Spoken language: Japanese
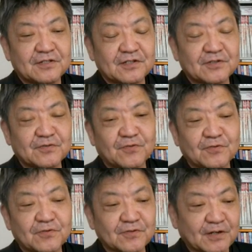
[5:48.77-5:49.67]
で、そのほ
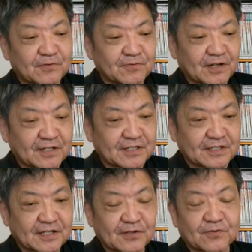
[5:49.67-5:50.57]
とんどがこの書き
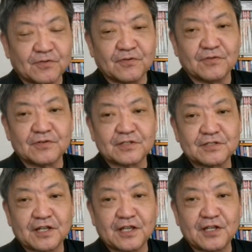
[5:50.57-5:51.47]
方だとで
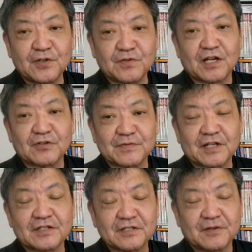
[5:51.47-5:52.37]
すね、EU にあるみ
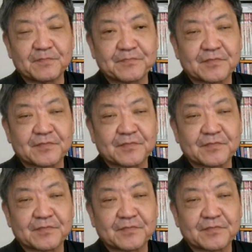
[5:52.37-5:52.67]
たいですね。